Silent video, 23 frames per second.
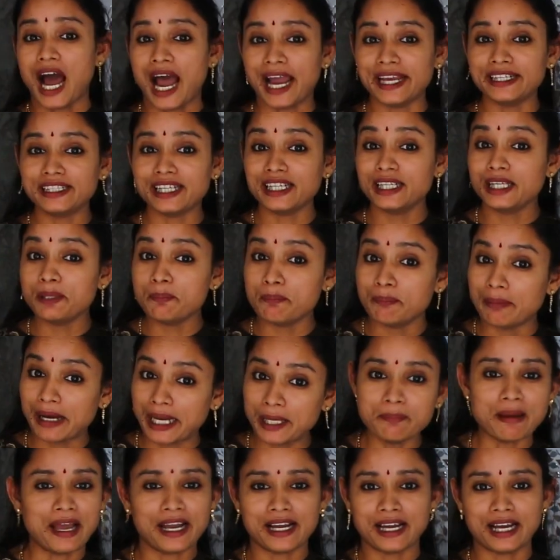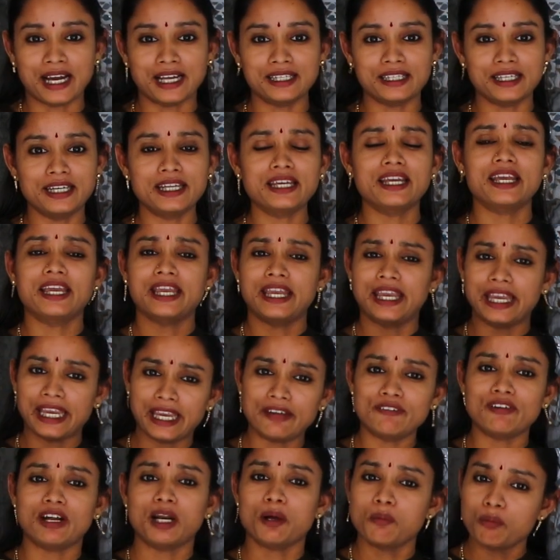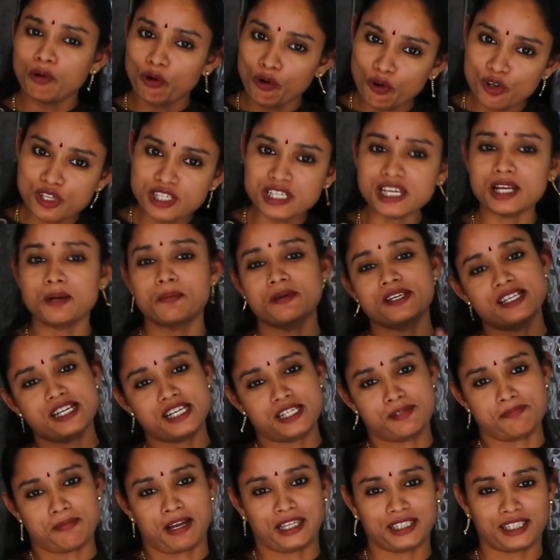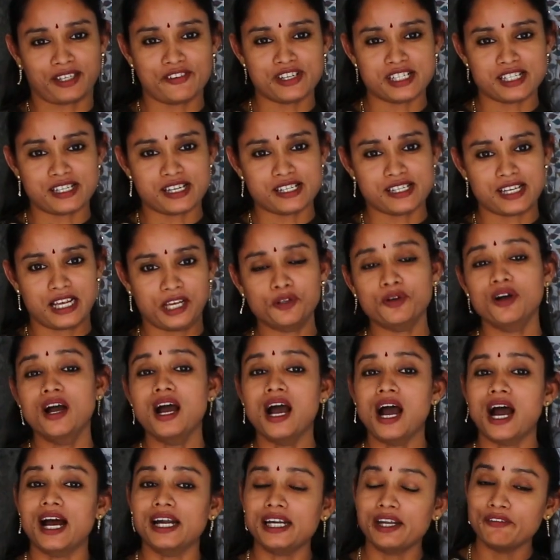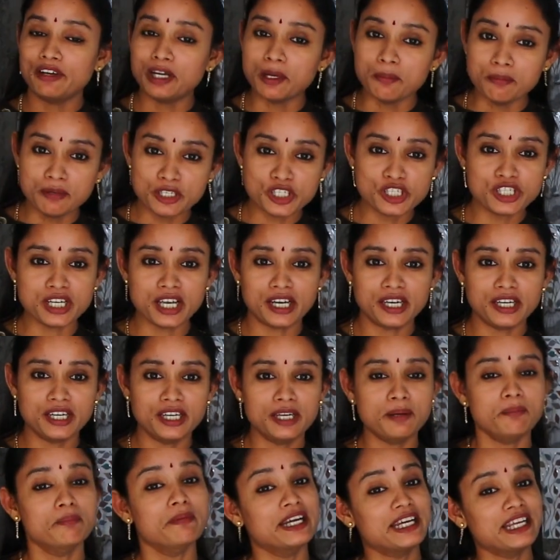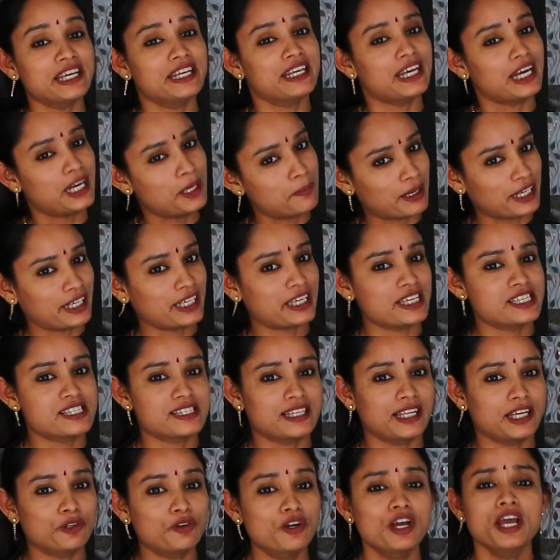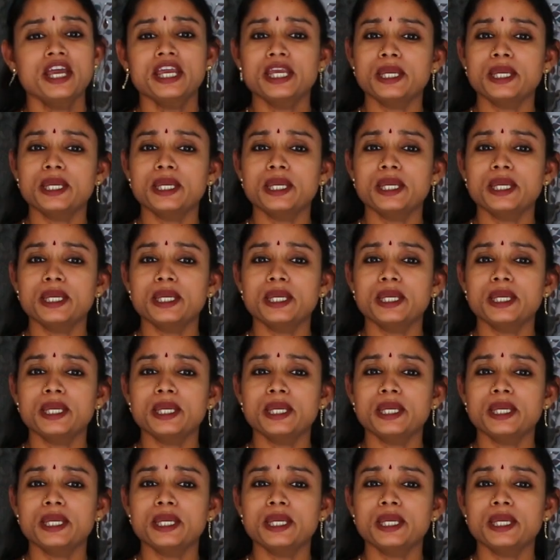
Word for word: అయితే ఇది బైబ్యాక్ కాదండి కేవలం హోల్సేల్ బిజినెస్ మాత్రమే చేస్తారు అంటే వీళ్ళు మిషనరీని మెటీరియల్ని మనకిస్తారు